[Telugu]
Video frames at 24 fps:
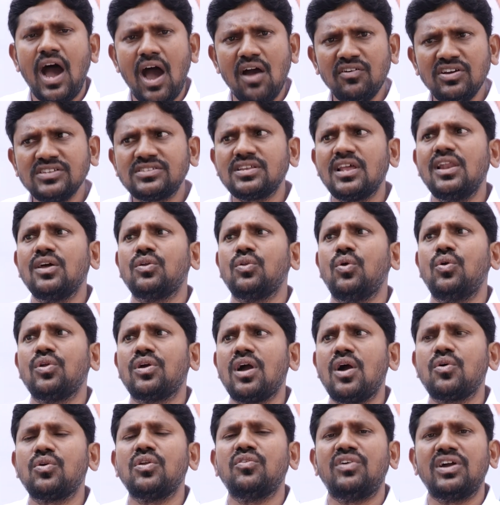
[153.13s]
ఆవేశాలకు లోన్
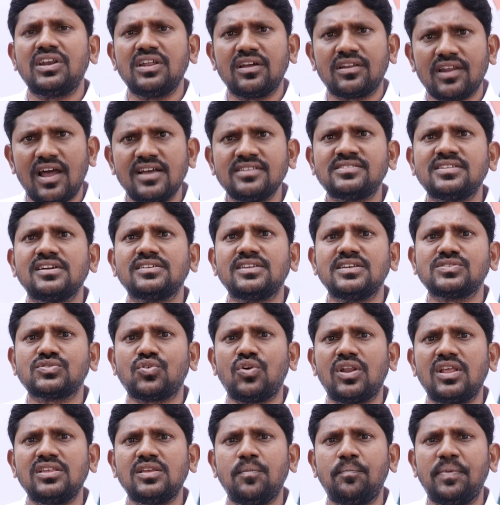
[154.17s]
కాకుండా వాటిని క్రాస్ చెక్
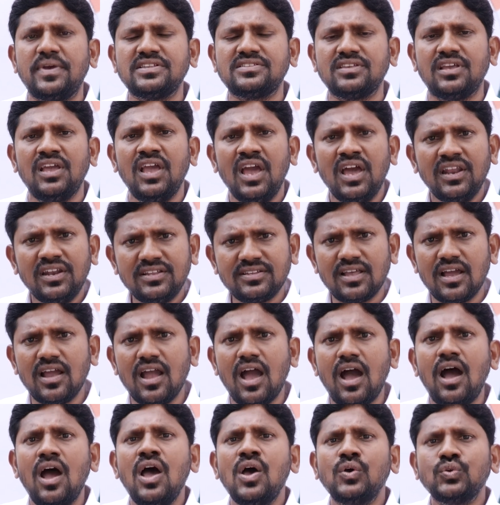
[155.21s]
చేసుకోవాలని చెప్పేసి
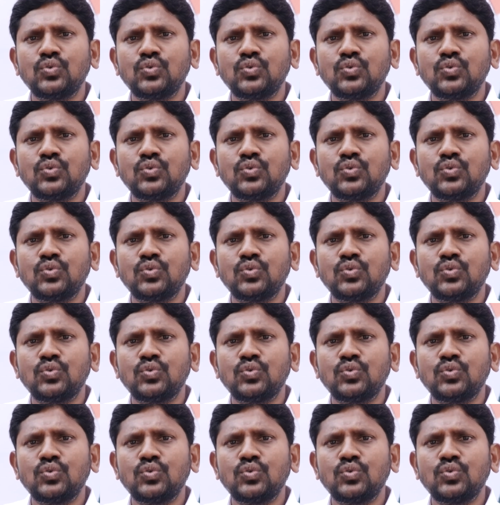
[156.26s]
నిజంగా